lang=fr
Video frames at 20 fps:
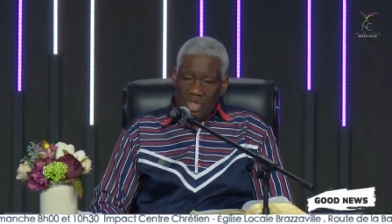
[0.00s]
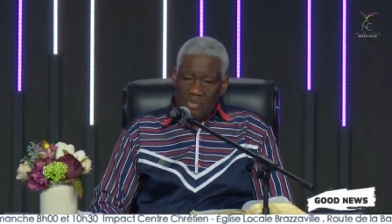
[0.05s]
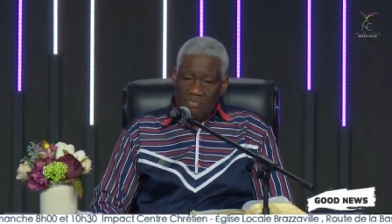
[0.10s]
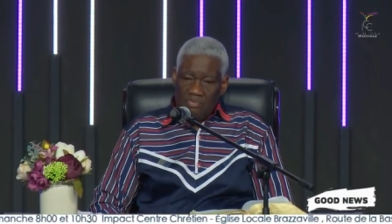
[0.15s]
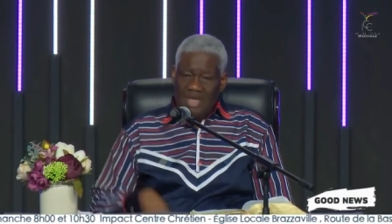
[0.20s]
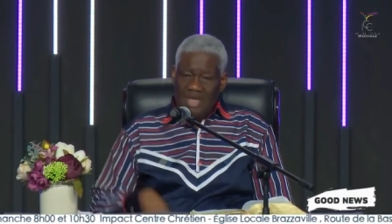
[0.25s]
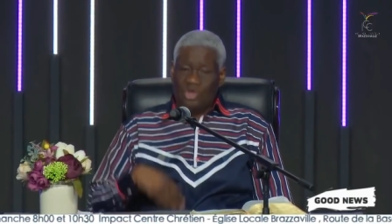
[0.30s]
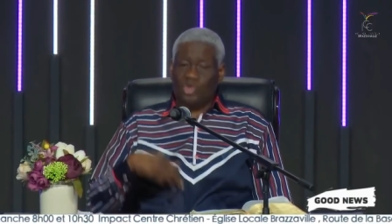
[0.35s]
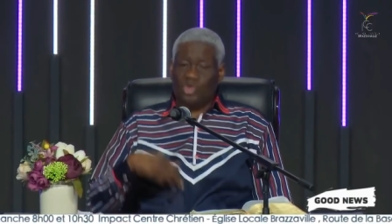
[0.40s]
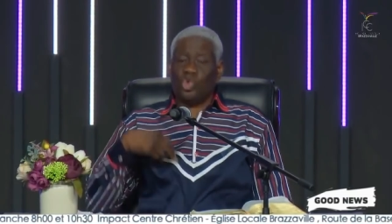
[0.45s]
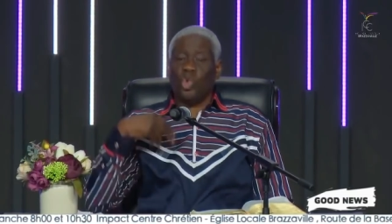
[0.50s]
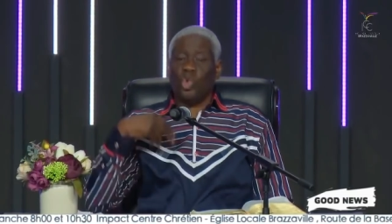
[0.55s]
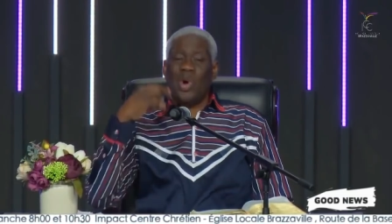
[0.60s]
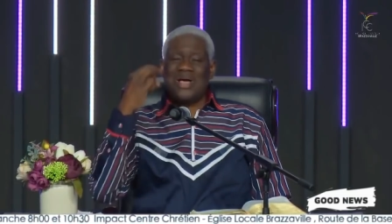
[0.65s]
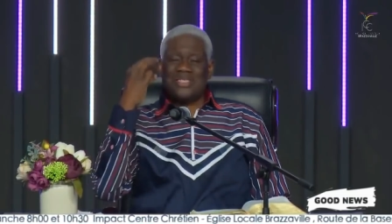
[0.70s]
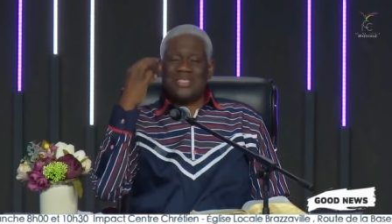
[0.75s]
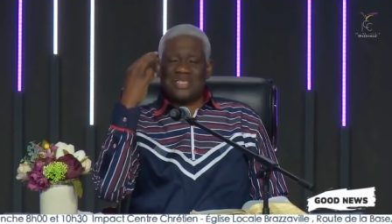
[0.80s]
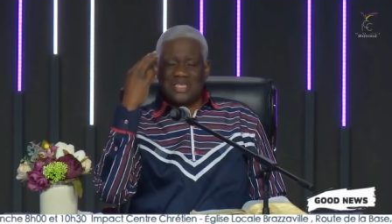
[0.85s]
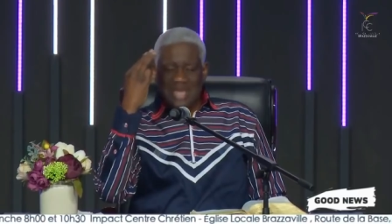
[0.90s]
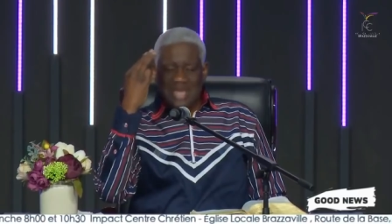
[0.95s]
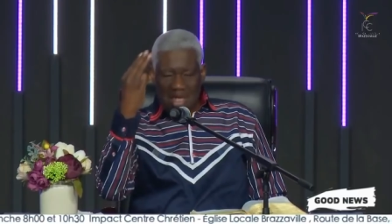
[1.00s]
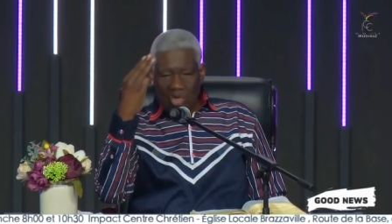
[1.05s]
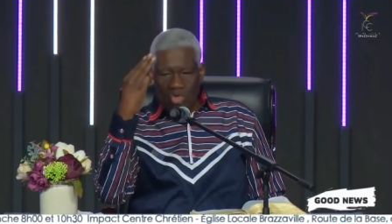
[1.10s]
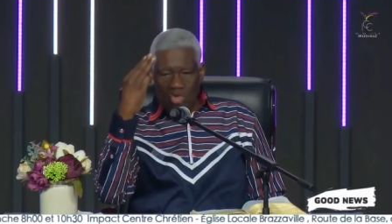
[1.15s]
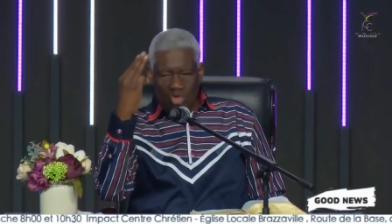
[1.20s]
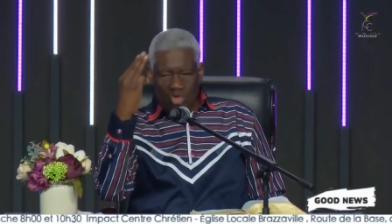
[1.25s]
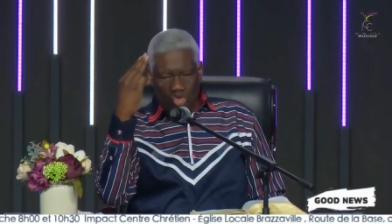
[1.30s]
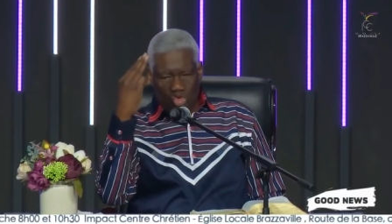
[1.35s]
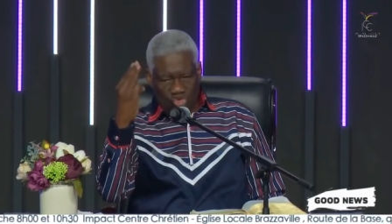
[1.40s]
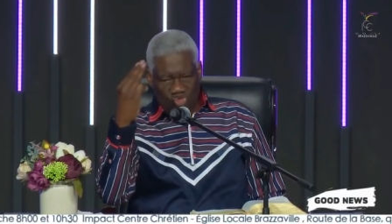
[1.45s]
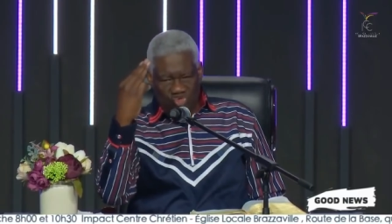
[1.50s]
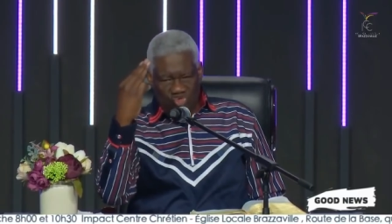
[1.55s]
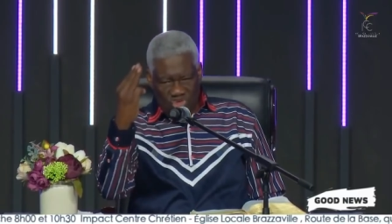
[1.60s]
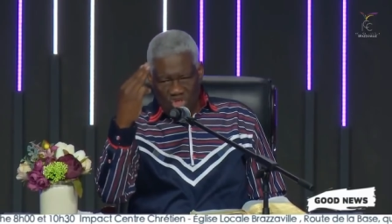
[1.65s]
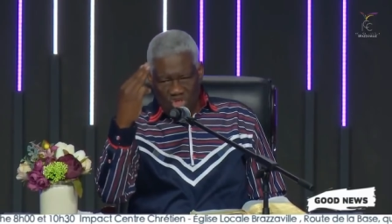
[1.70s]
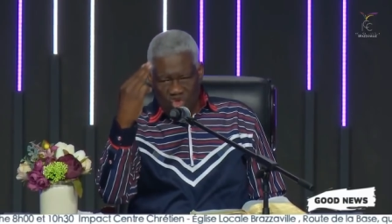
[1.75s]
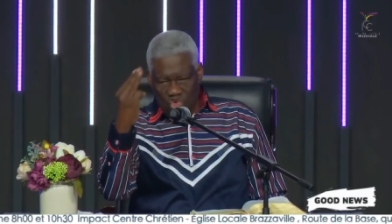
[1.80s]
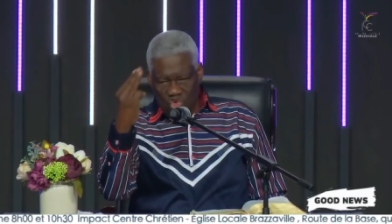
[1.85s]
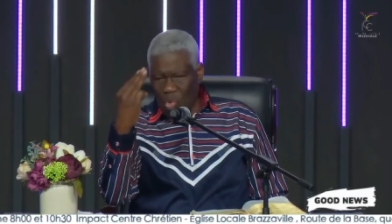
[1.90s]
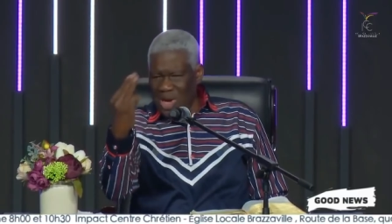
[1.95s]
Mais trois ans ont
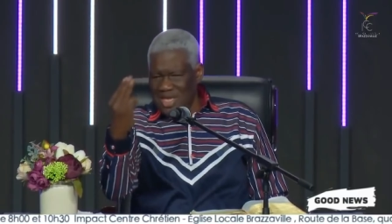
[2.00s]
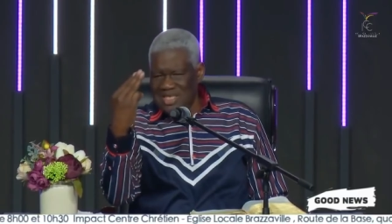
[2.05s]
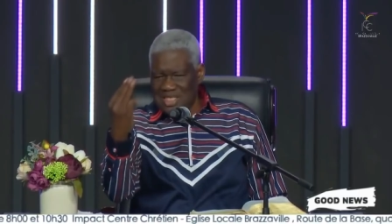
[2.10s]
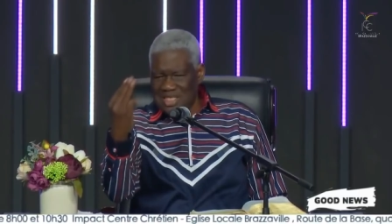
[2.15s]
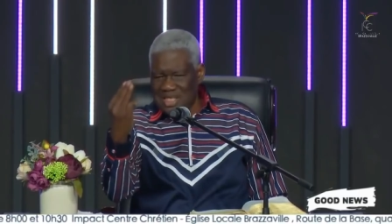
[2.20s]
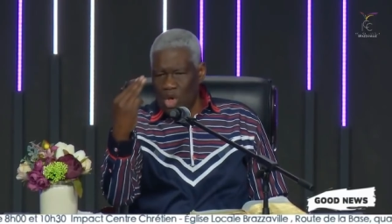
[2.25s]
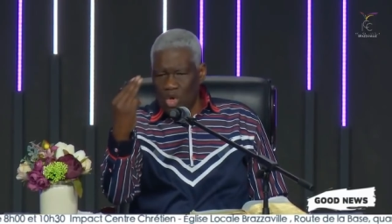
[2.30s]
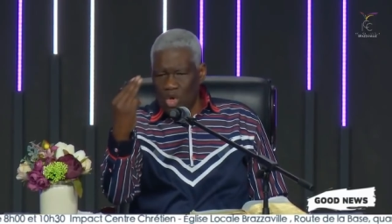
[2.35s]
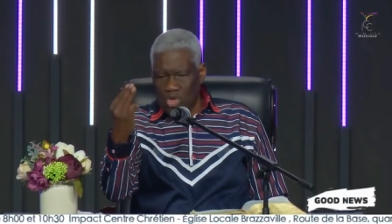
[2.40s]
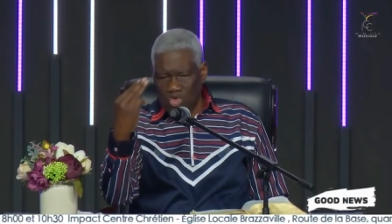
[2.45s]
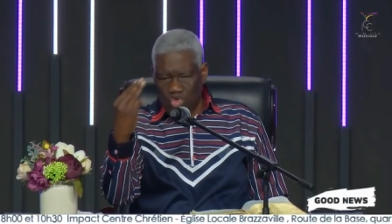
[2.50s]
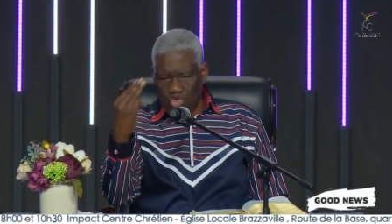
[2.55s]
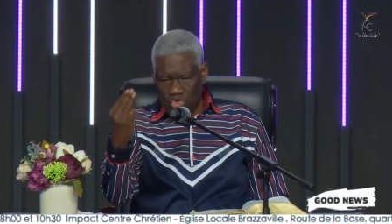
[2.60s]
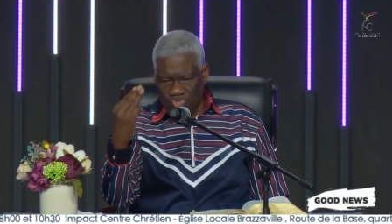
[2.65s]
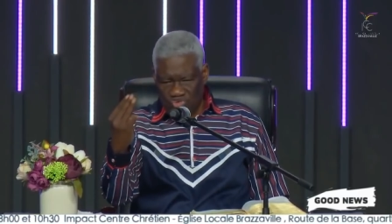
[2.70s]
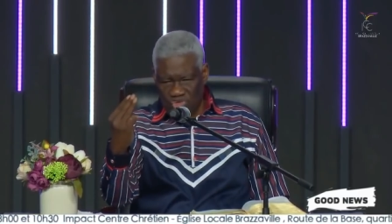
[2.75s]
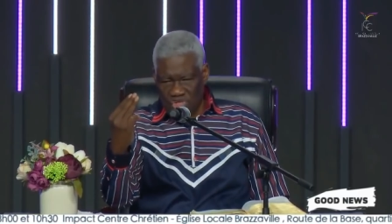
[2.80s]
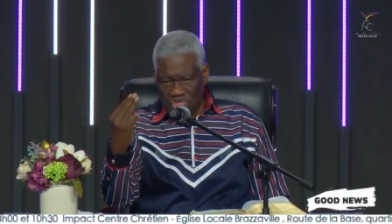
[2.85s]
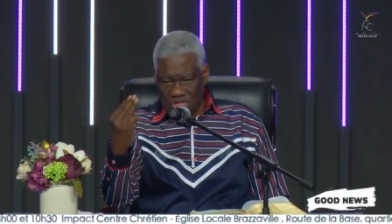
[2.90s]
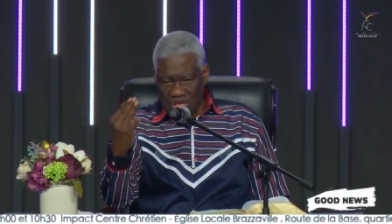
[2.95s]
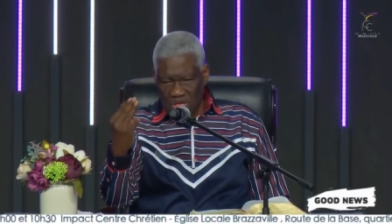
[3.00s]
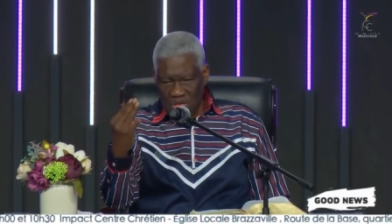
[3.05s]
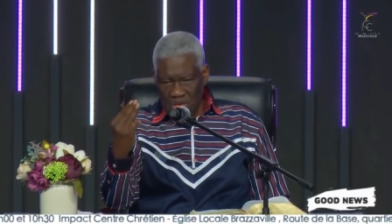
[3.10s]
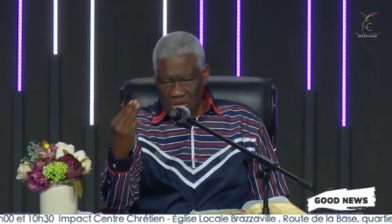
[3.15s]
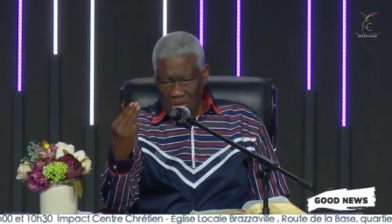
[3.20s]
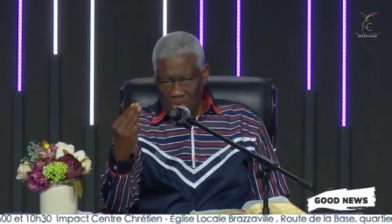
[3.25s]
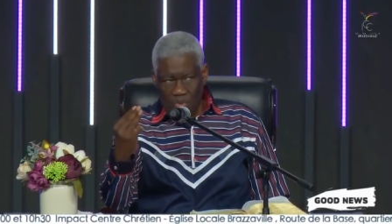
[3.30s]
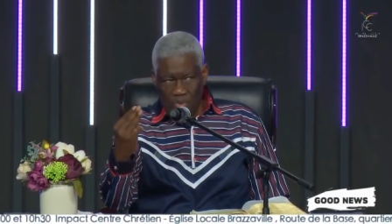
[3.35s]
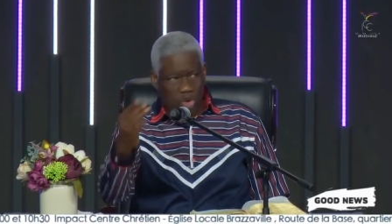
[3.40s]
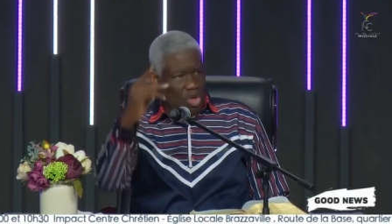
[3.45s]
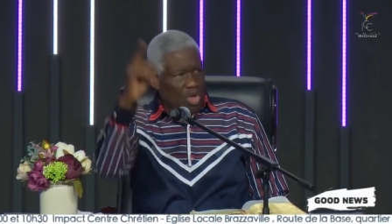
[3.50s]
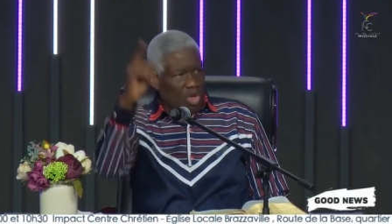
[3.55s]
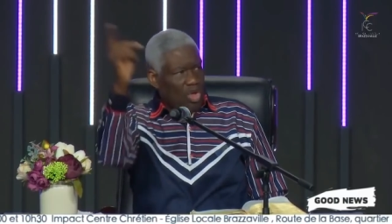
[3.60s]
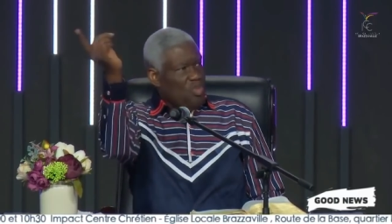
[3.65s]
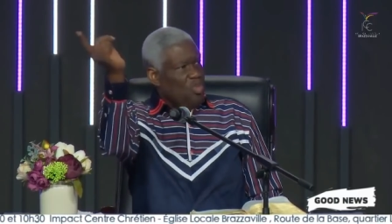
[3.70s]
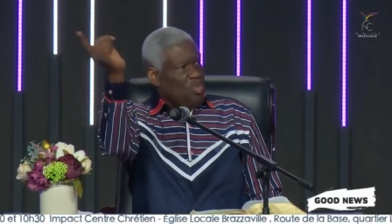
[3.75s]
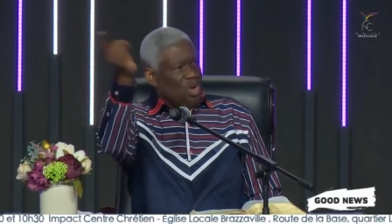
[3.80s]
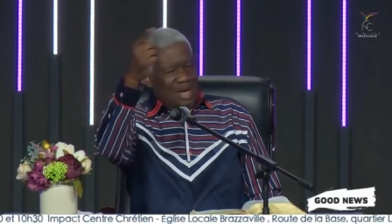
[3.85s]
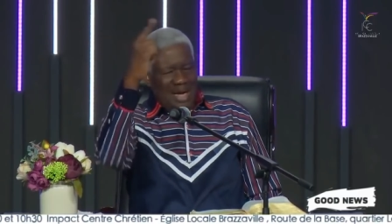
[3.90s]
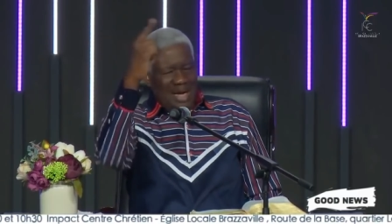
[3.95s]
suffi, trois ans ont suffi pour que le
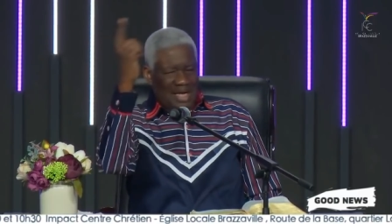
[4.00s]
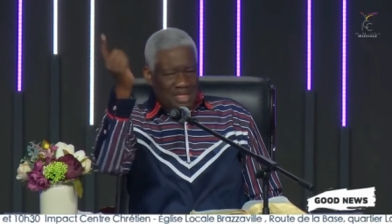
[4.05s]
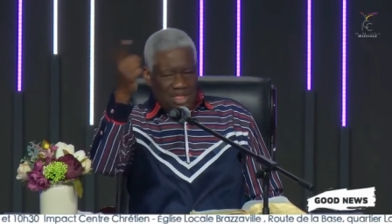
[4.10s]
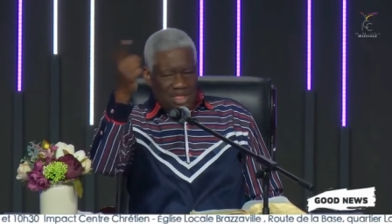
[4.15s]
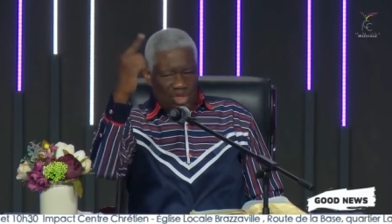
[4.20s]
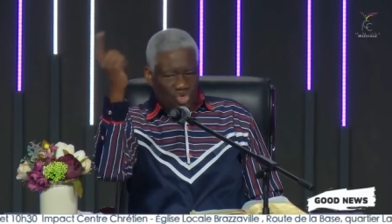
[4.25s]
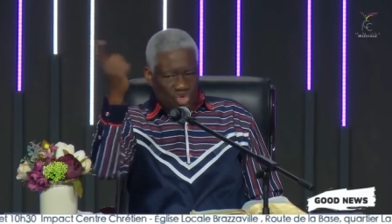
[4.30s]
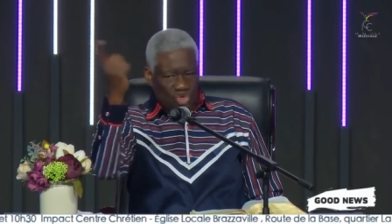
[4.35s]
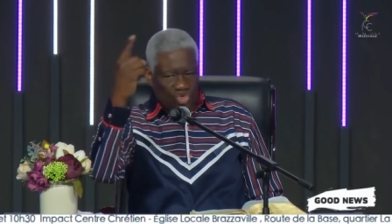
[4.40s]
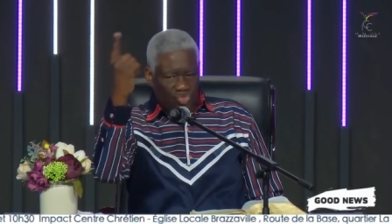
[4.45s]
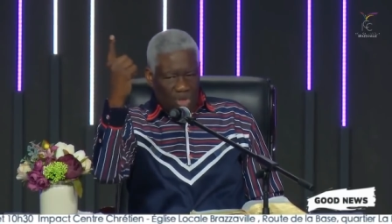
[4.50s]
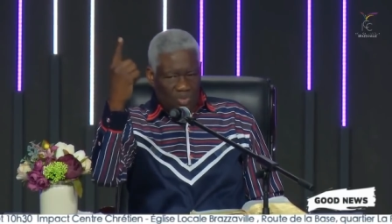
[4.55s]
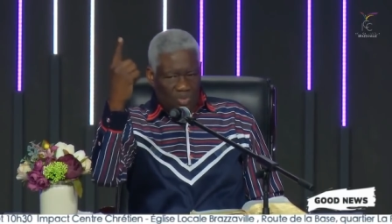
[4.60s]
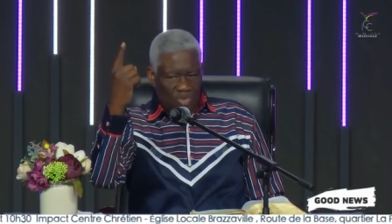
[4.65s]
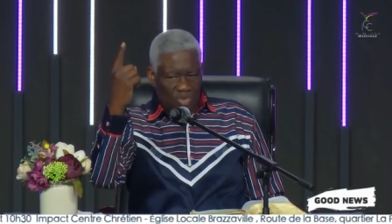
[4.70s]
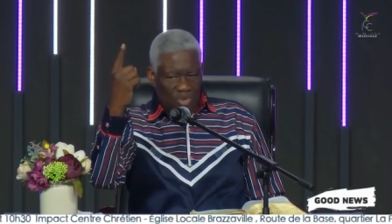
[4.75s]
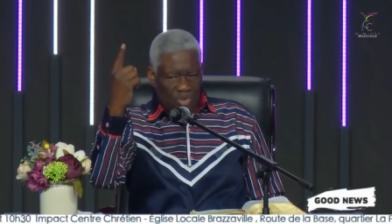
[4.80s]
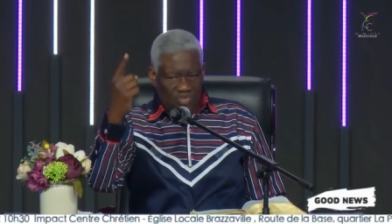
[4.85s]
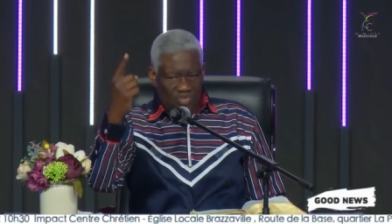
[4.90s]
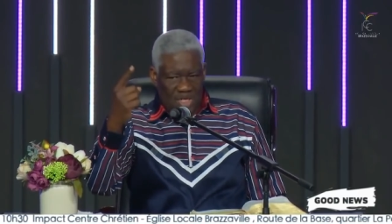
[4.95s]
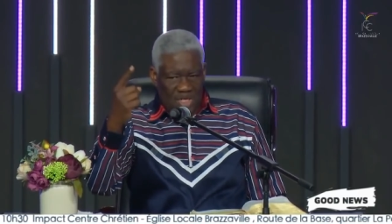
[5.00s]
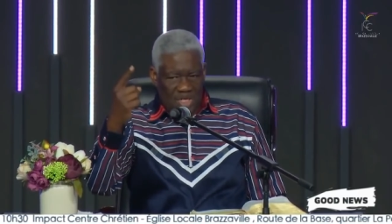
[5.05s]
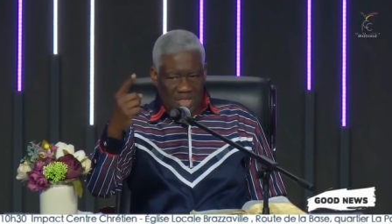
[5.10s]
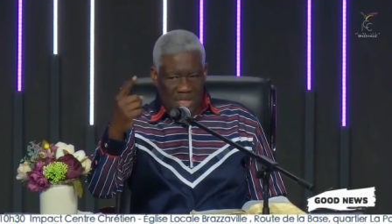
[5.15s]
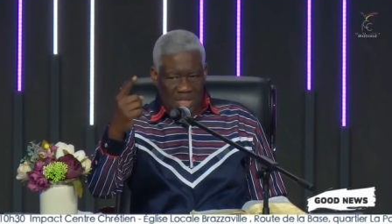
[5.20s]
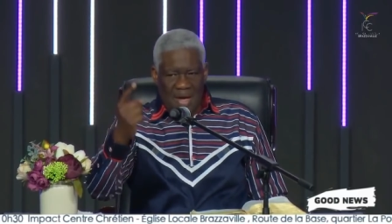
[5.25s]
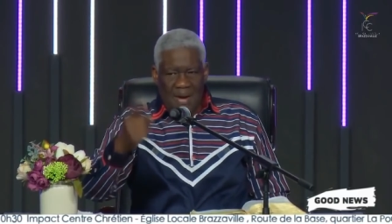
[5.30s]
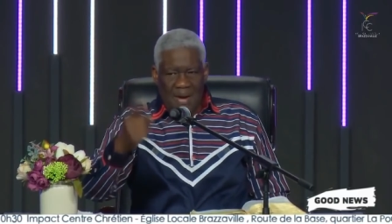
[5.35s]
monde entier aujourd'hui soit bouleversé.